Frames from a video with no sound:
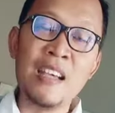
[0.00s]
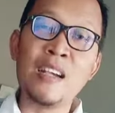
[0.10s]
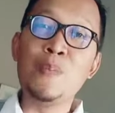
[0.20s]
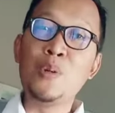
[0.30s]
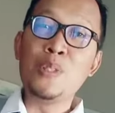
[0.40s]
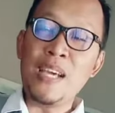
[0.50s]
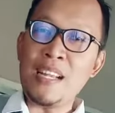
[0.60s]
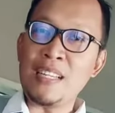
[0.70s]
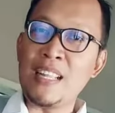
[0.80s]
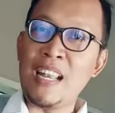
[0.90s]
Kemudian
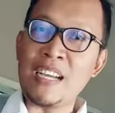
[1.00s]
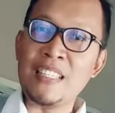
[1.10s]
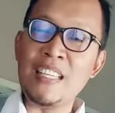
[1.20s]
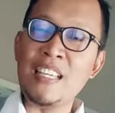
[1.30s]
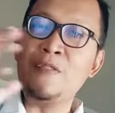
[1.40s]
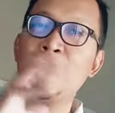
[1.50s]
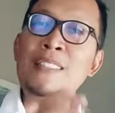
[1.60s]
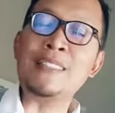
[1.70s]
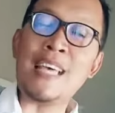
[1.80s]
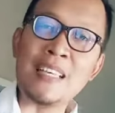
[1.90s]
ada lagi
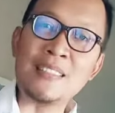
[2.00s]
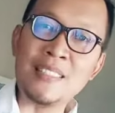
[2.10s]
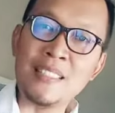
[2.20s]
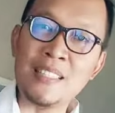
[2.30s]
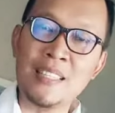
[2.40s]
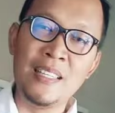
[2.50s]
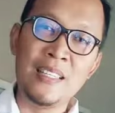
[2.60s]
investasi